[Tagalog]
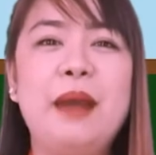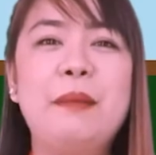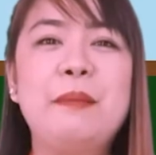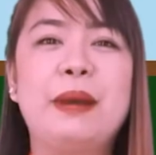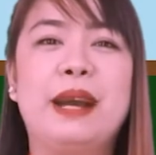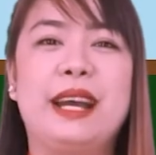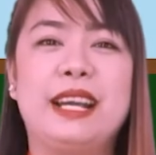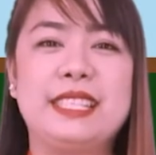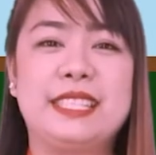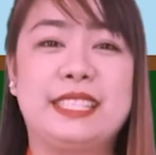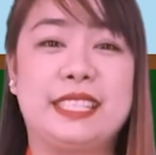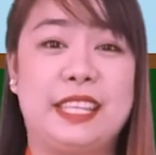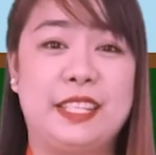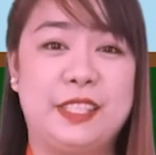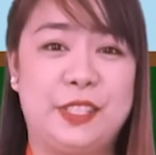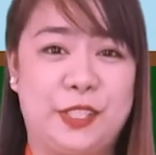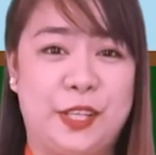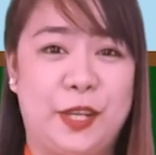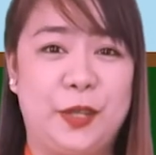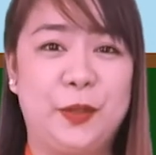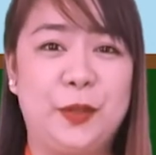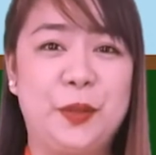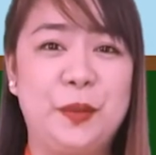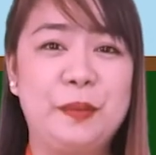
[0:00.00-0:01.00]
ang
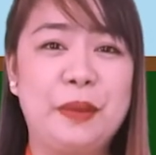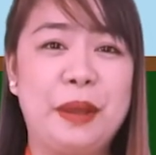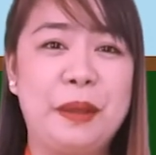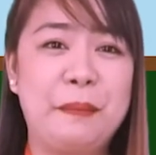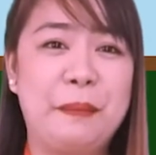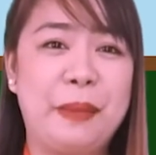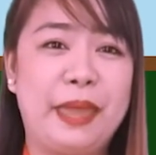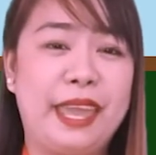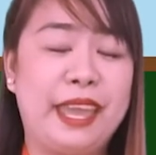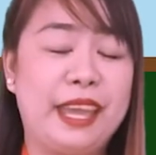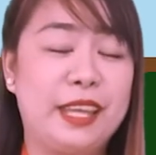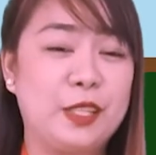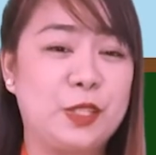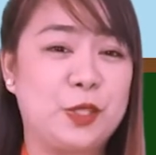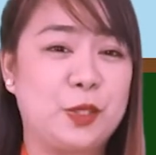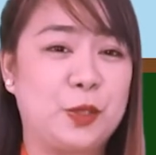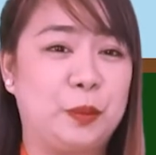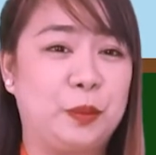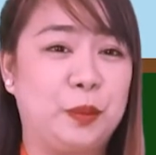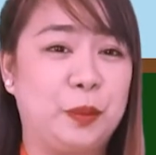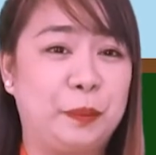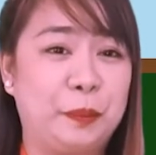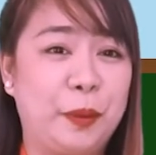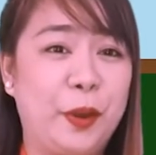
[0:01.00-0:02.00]
makasadyang gumabi at
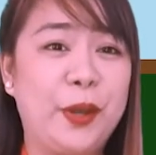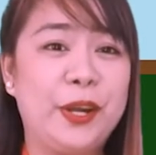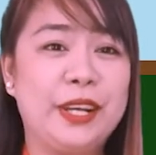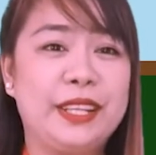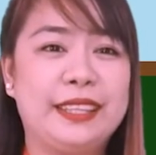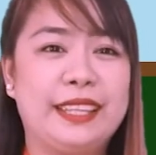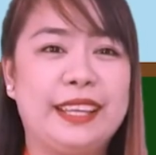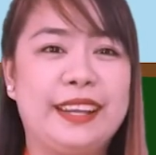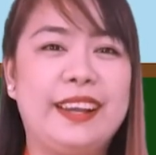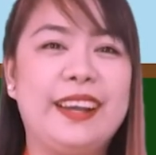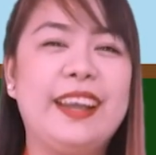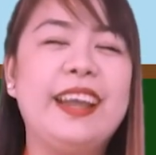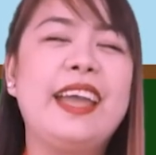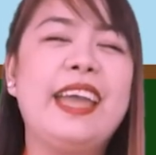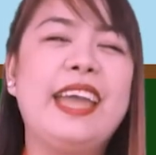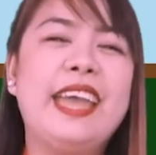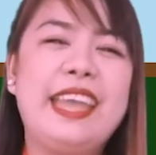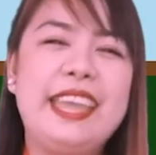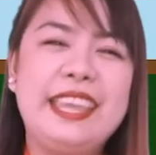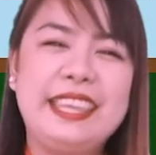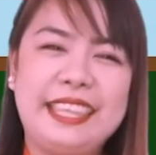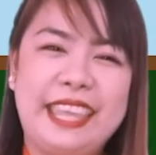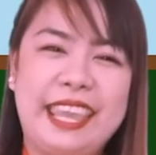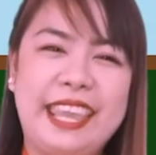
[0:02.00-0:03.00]
sumuporta
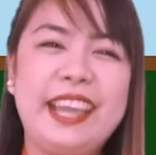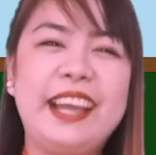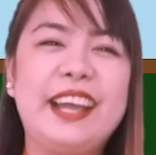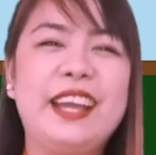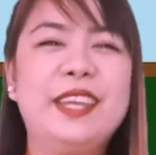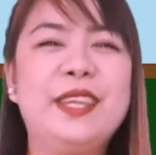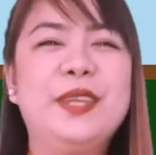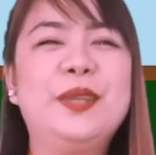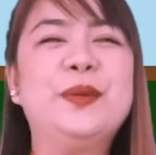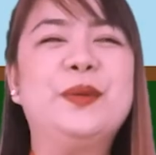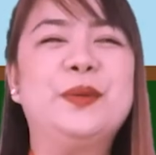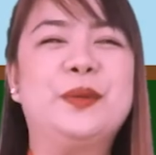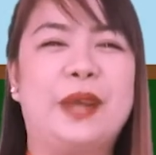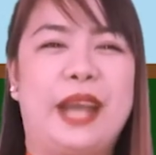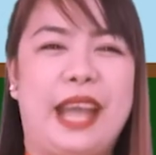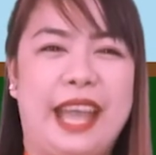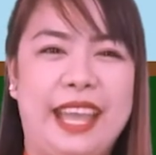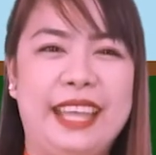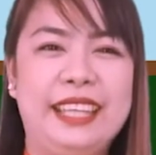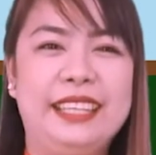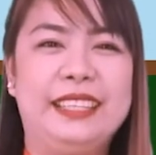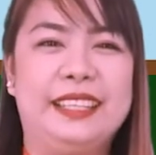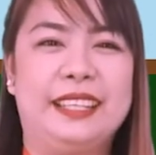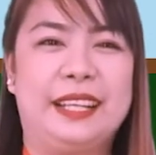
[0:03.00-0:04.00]
kaya kayong
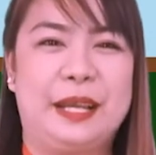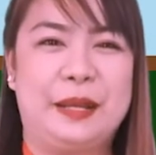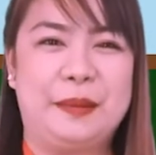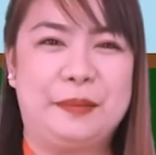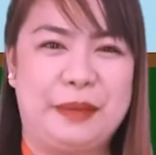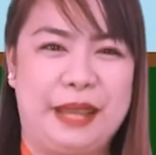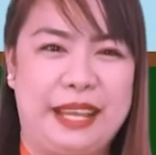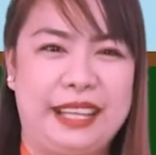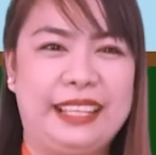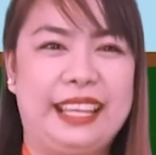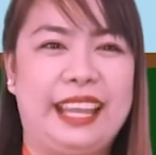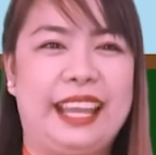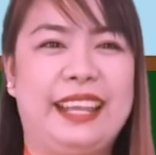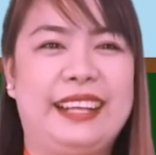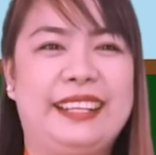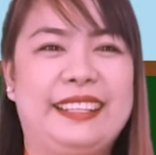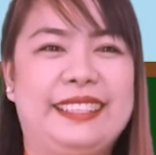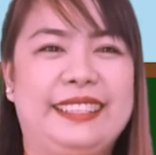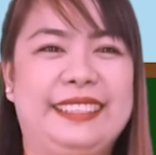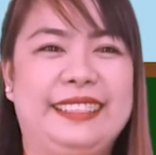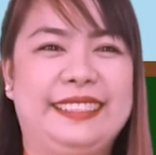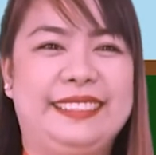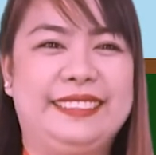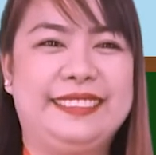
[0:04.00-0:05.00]
anak ang
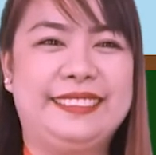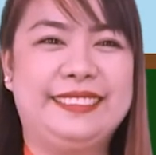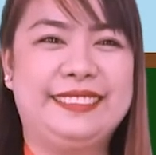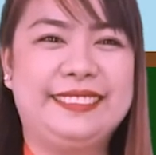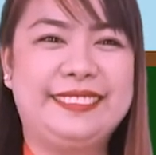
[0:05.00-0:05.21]
magaral.